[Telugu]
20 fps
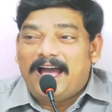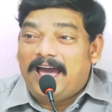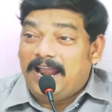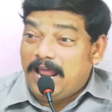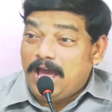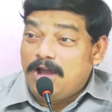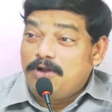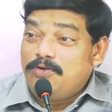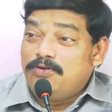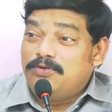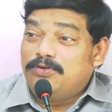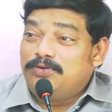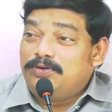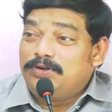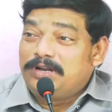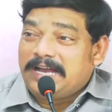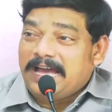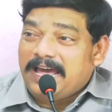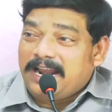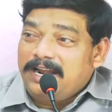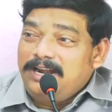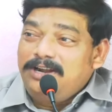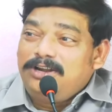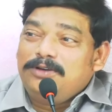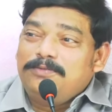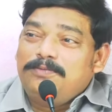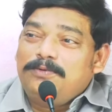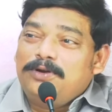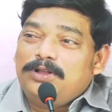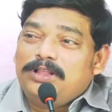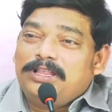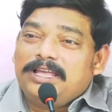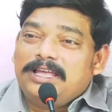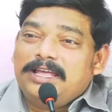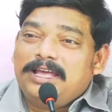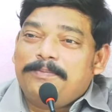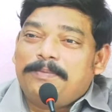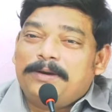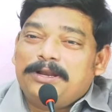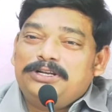అలాగూ కరెంటు
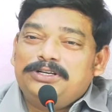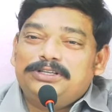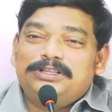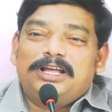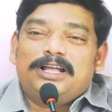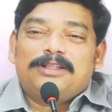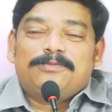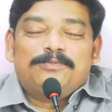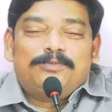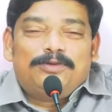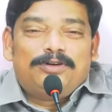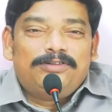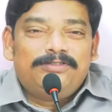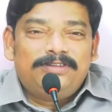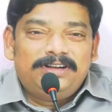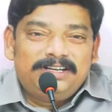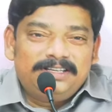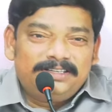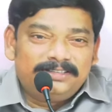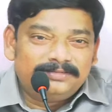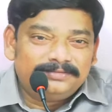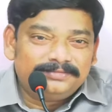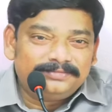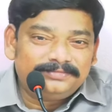పోతే పరిశుద్ధాత్మ పోవడం ఏంటి